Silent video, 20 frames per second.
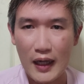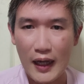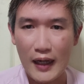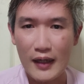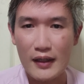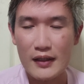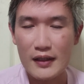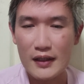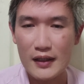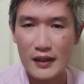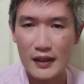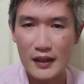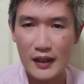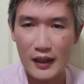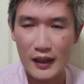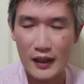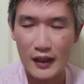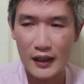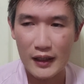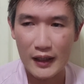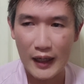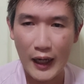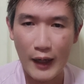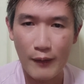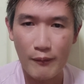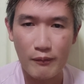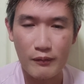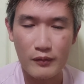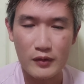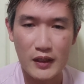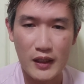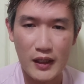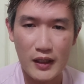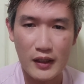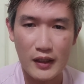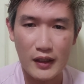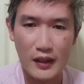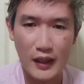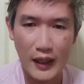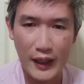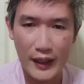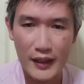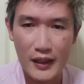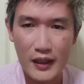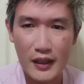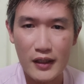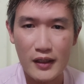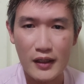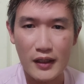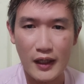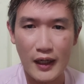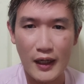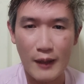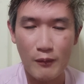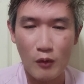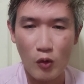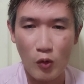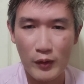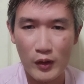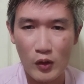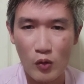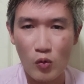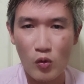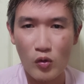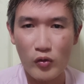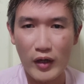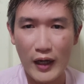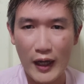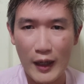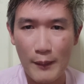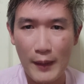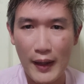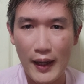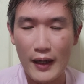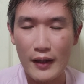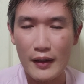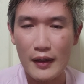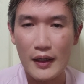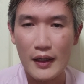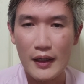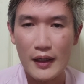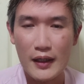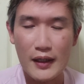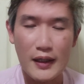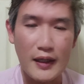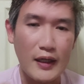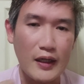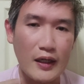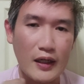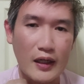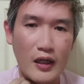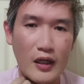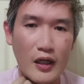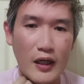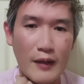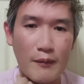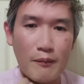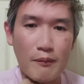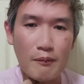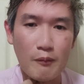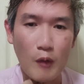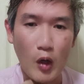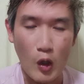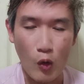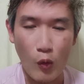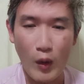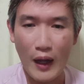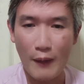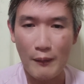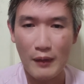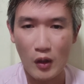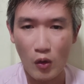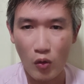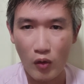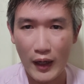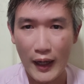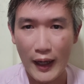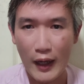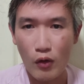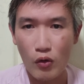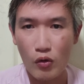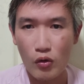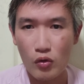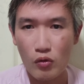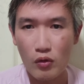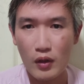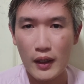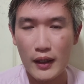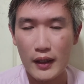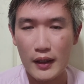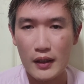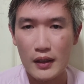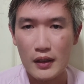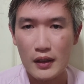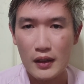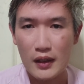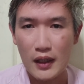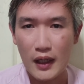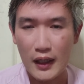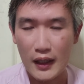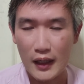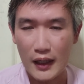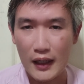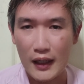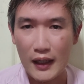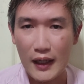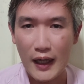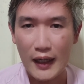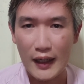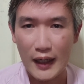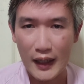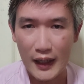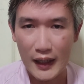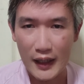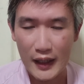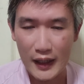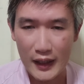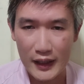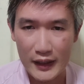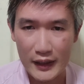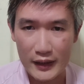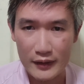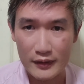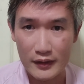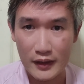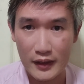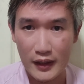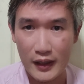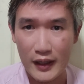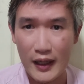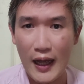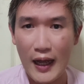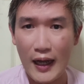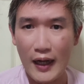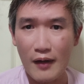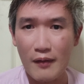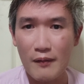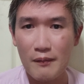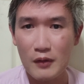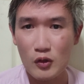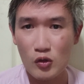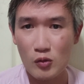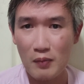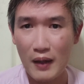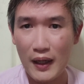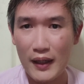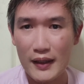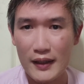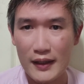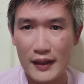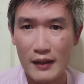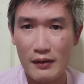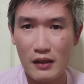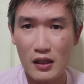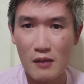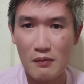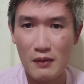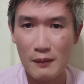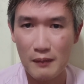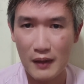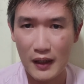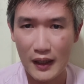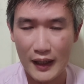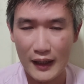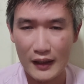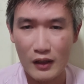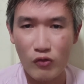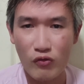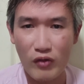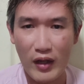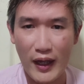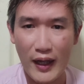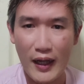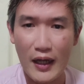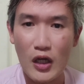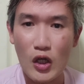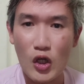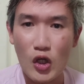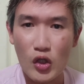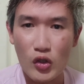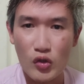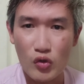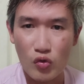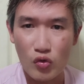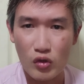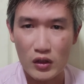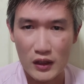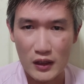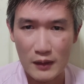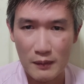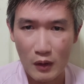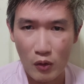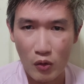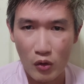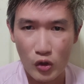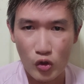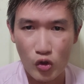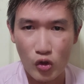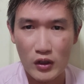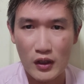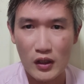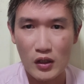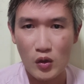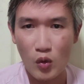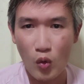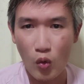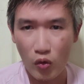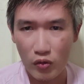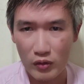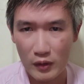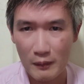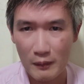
งานที่เฮียเคยทำเช่นไรเดอร์นะครับโรบินฮูดไลน์แมนเฮียก็ได้ปล่อยวางมันลงแล้วด้วยสถานการณ์อะไรหลายอย่างปัจจุบันเฮียก็มาเปิดร้านกาแฟอยู่ที่พหลโยธิน 69/8